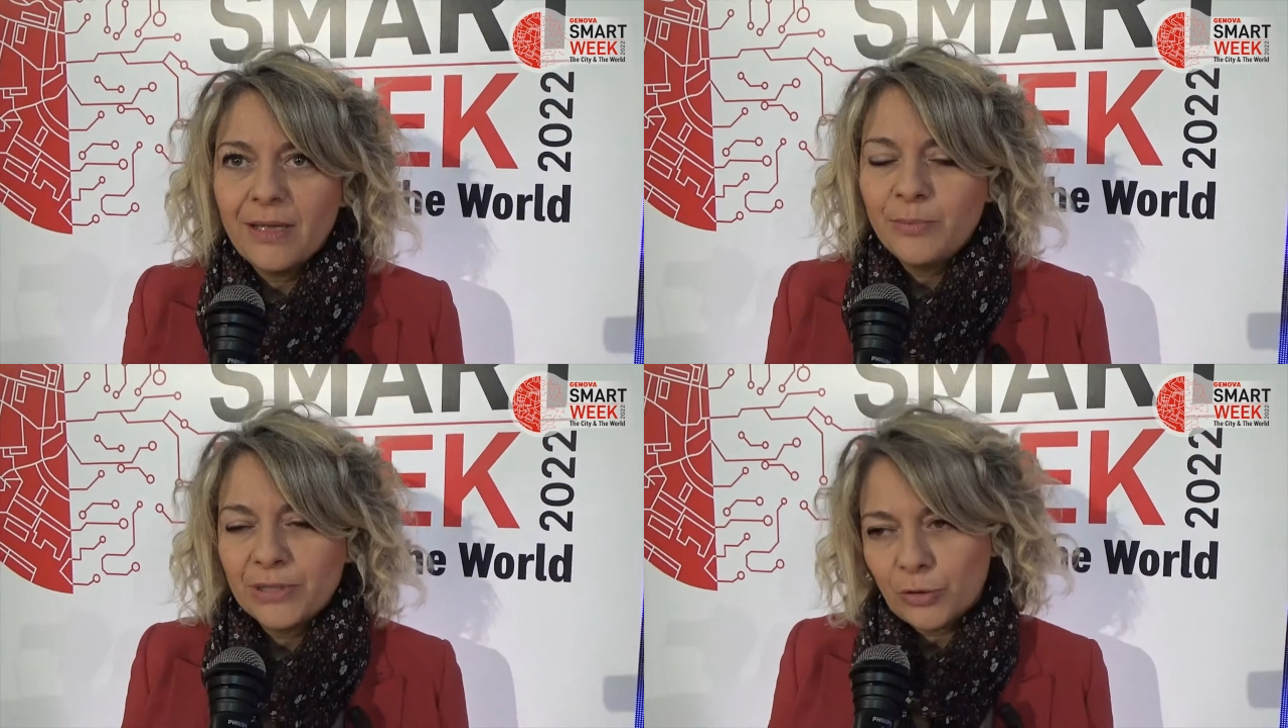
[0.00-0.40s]

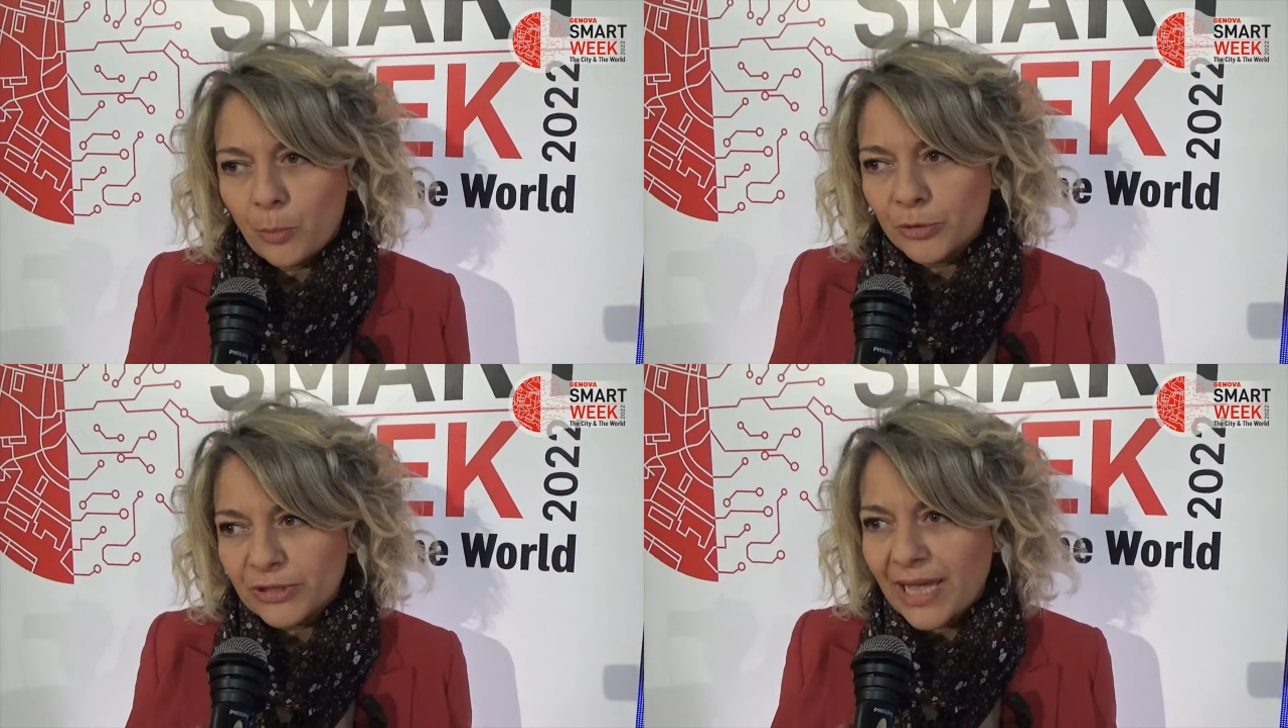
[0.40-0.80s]
Per
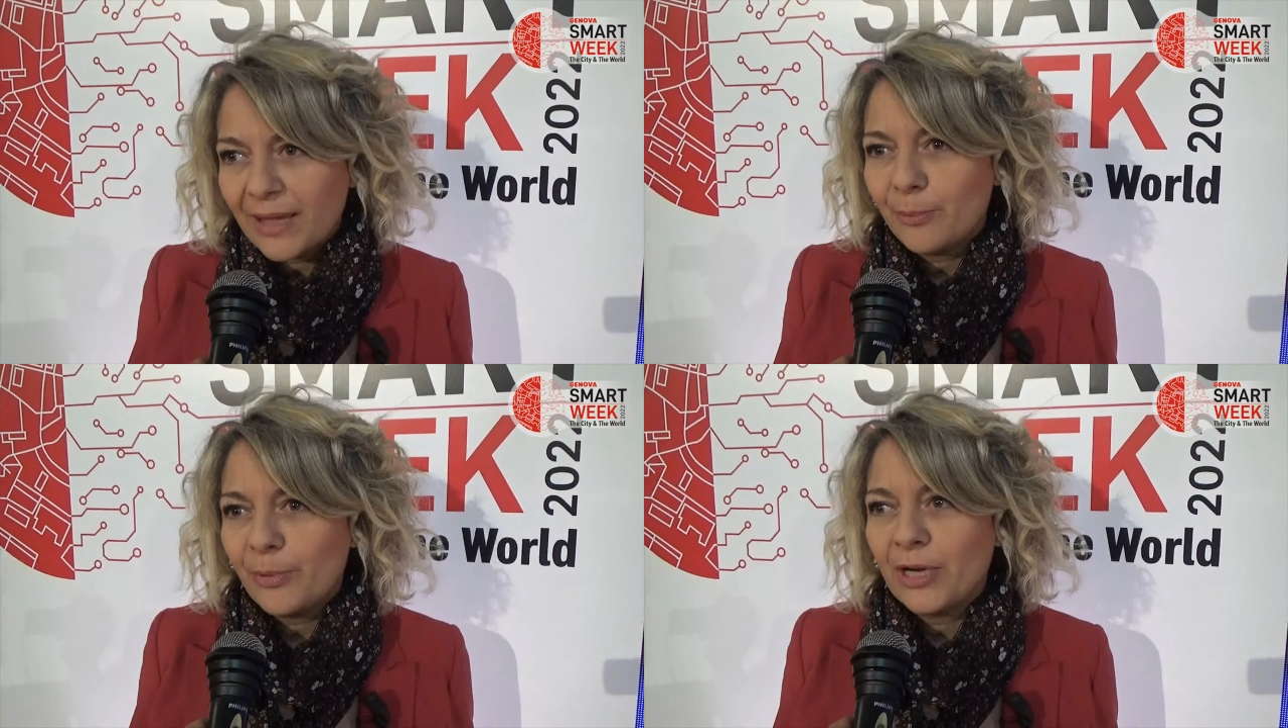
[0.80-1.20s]
troppo
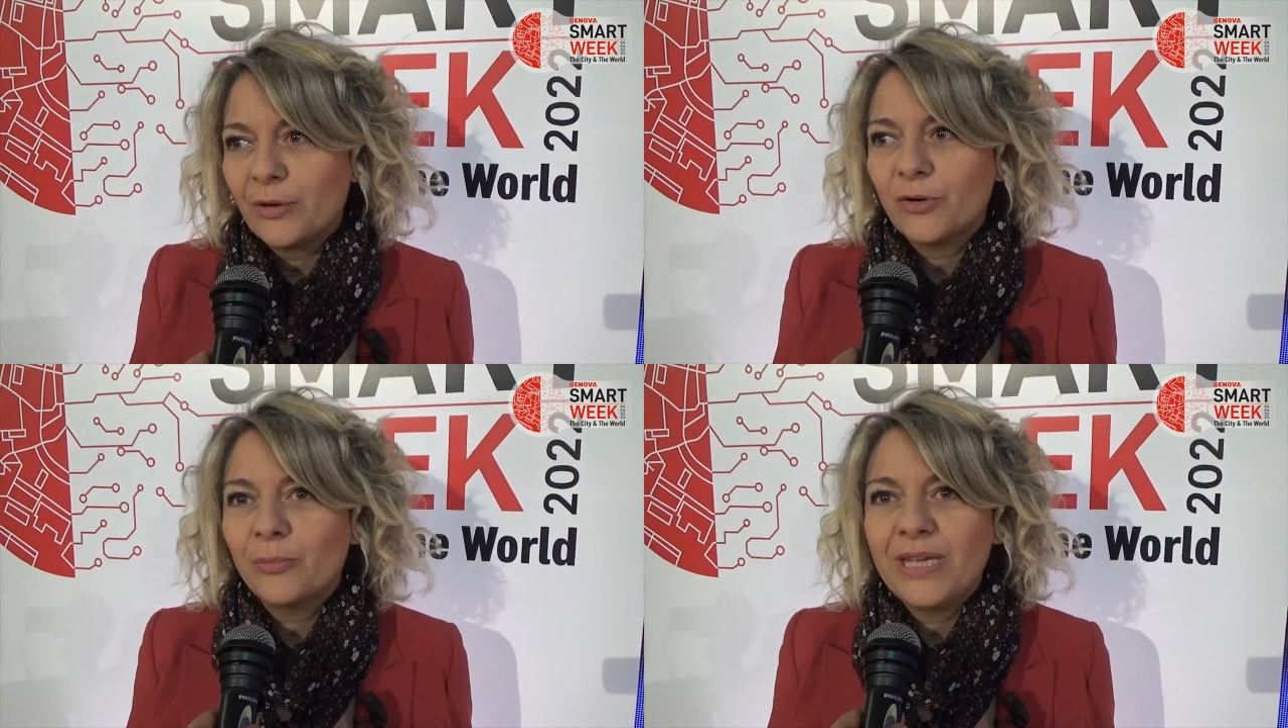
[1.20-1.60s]
tempo
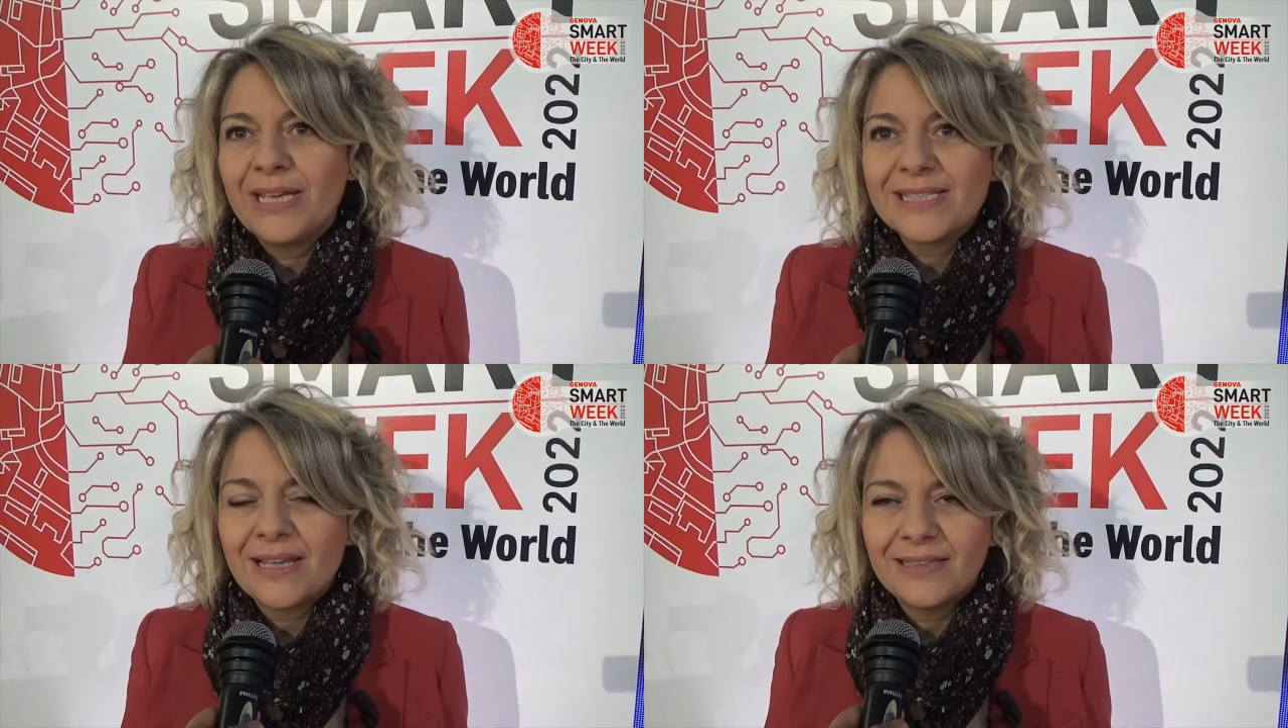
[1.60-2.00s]
l'economia
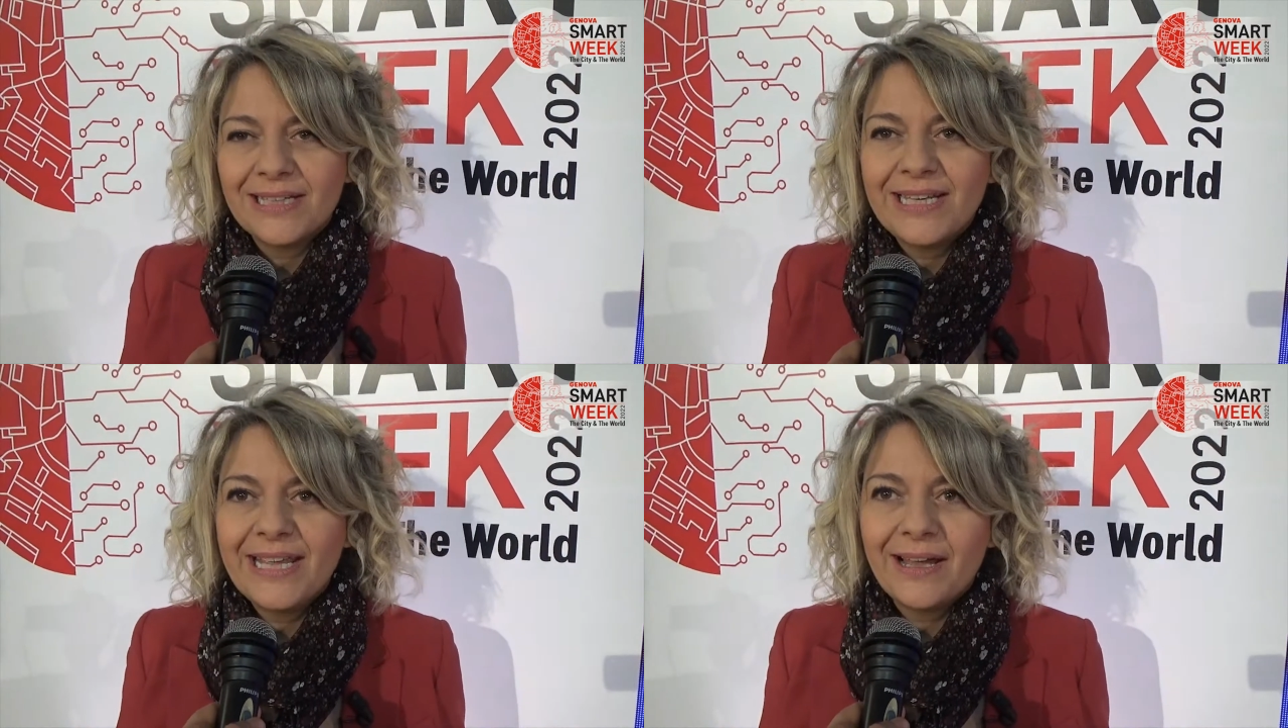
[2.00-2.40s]
è stata
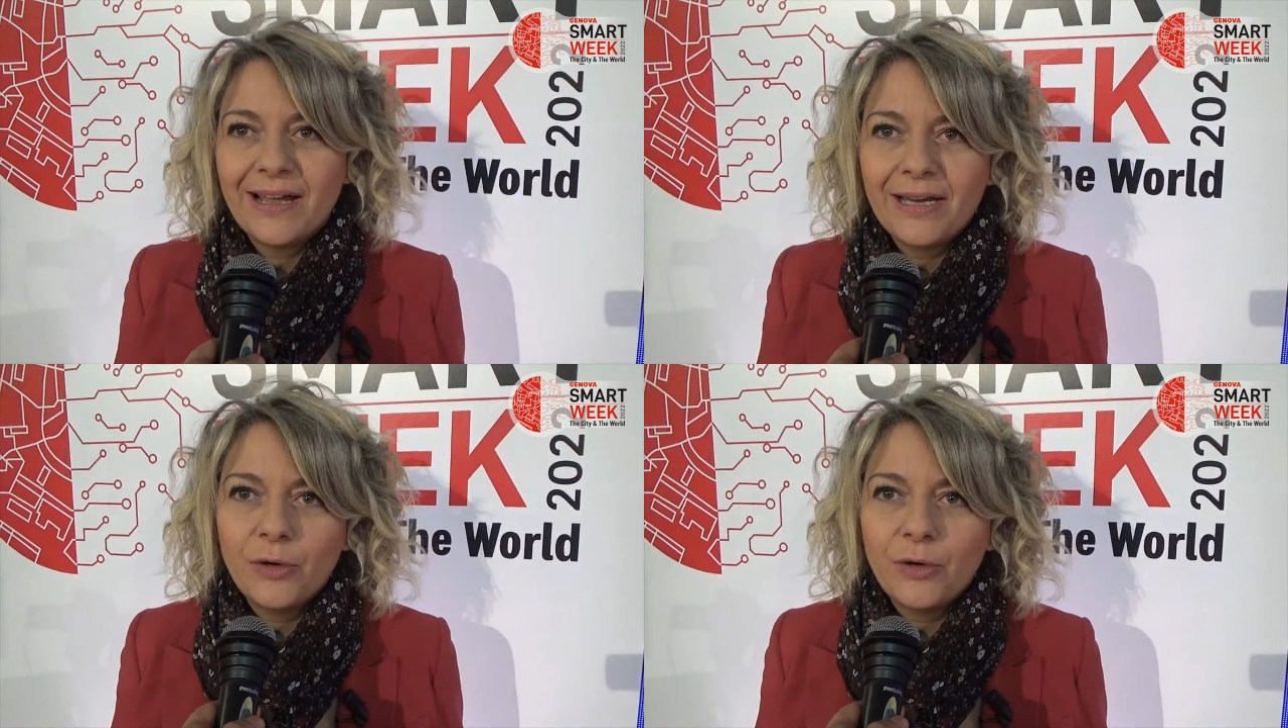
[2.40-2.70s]
lineare,